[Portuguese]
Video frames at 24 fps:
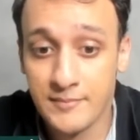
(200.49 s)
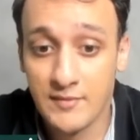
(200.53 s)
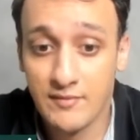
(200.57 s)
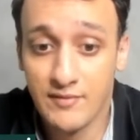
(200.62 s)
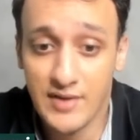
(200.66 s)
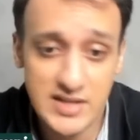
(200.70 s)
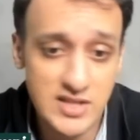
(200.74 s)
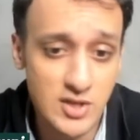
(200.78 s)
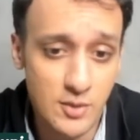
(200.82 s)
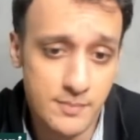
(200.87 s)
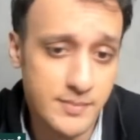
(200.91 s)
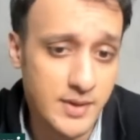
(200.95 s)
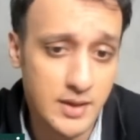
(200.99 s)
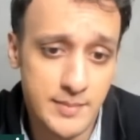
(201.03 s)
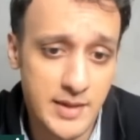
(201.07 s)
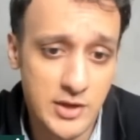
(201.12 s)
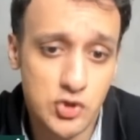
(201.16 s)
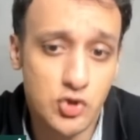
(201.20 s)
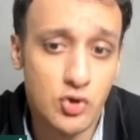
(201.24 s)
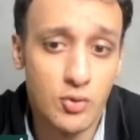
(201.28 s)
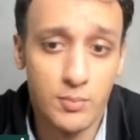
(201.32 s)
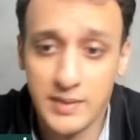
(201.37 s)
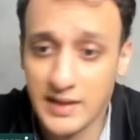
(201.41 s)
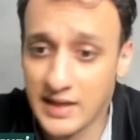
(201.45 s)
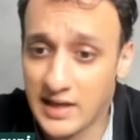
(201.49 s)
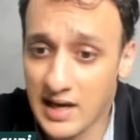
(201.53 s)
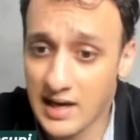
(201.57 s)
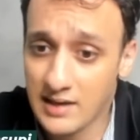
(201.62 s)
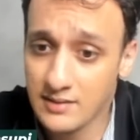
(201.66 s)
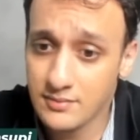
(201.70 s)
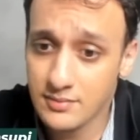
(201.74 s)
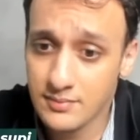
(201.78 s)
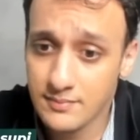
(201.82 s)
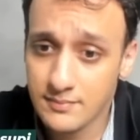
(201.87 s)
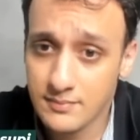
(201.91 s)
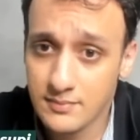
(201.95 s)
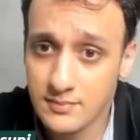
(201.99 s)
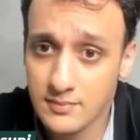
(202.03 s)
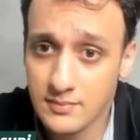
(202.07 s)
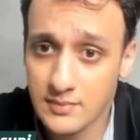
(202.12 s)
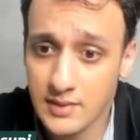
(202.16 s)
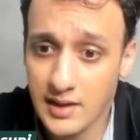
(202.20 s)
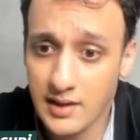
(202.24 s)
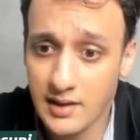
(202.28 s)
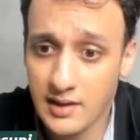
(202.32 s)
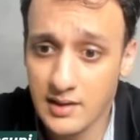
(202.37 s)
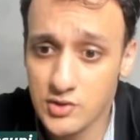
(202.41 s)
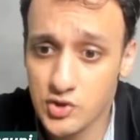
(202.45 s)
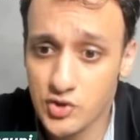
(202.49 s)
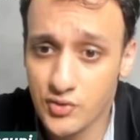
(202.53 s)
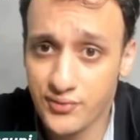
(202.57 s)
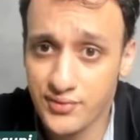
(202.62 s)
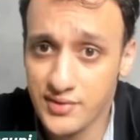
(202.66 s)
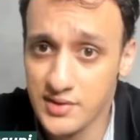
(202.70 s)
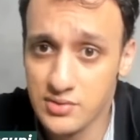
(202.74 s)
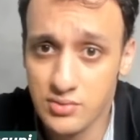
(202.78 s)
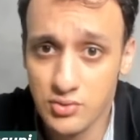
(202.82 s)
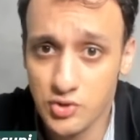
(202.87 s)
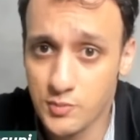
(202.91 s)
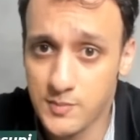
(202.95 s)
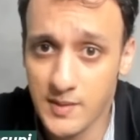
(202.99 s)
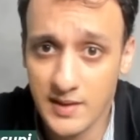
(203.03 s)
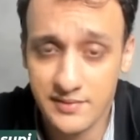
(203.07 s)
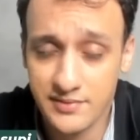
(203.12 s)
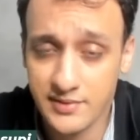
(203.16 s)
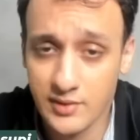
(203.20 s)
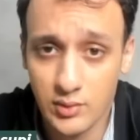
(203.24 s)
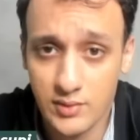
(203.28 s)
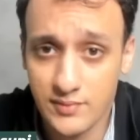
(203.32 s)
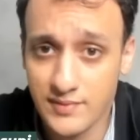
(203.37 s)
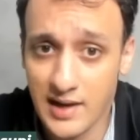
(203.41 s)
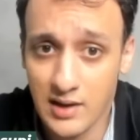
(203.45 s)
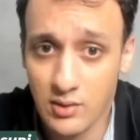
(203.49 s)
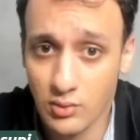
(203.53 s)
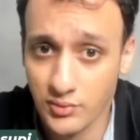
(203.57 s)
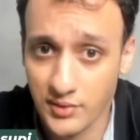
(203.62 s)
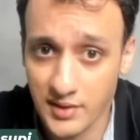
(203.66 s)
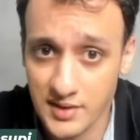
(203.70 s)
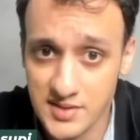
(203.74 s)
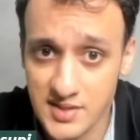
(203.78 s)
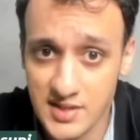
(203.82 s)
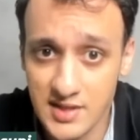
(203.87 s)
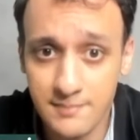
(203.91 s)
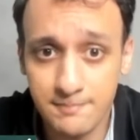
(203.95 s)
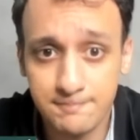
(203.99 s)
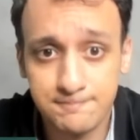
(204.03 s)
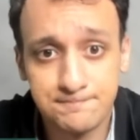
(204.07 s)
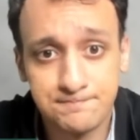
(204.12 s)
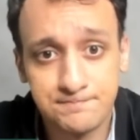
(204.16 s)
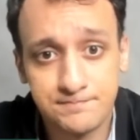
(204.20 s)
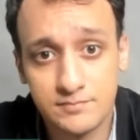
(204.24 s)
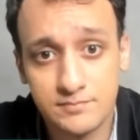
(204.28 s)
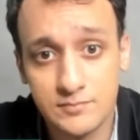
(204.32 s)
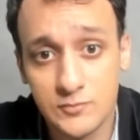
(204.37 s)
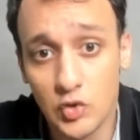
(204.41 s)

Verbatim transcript: Vai ser um primeiro match complicado, né? Difícil de prever o que vai acontecer.